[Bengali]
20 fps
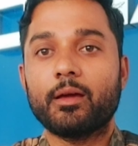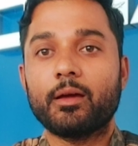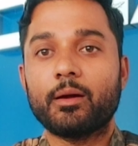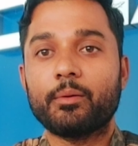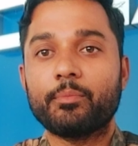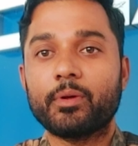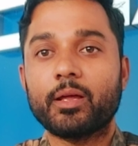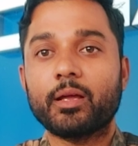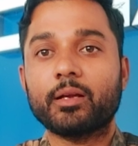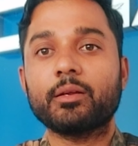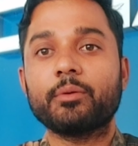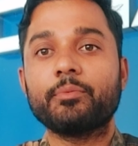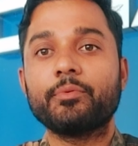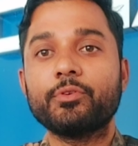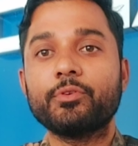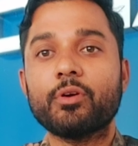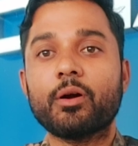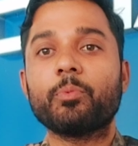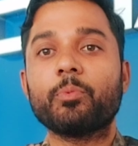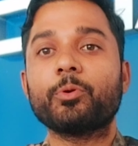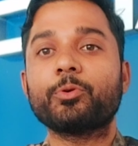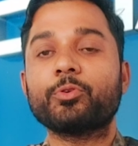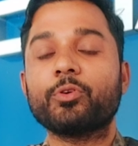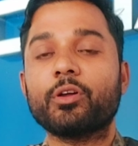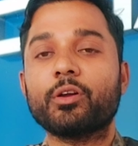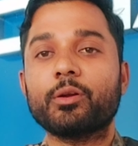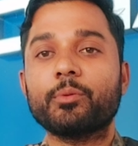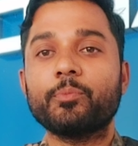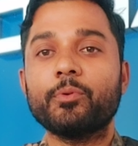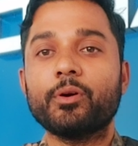আমরা একটা ভিডিও আপলোড
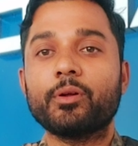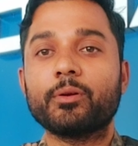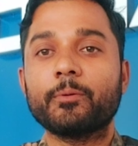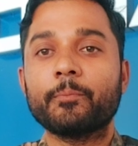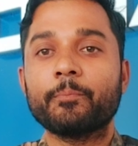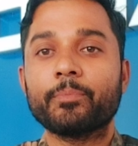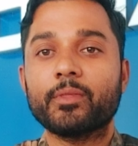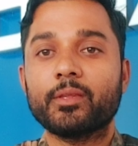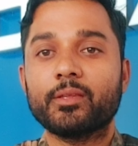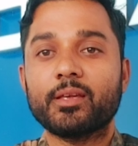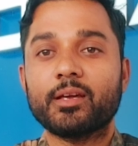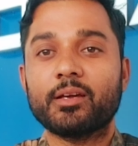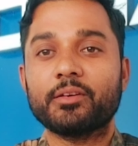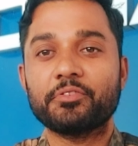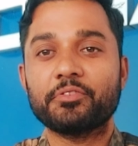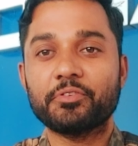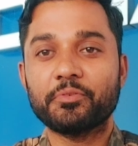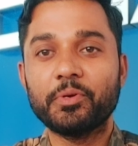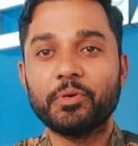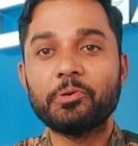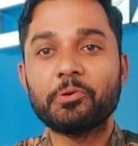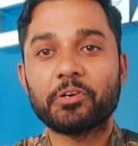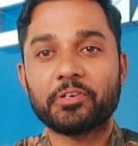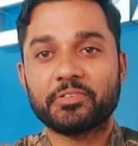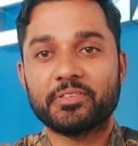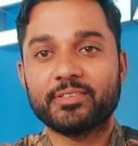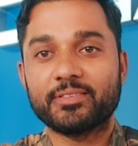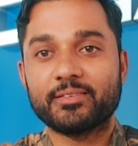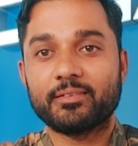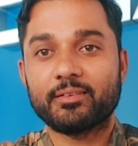করার পর দেখা যাচ্ছে ভিউ
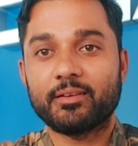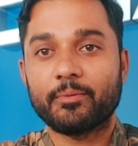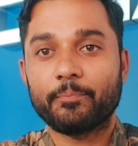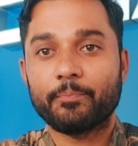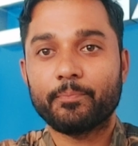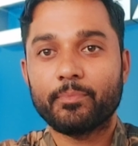আসতেছে না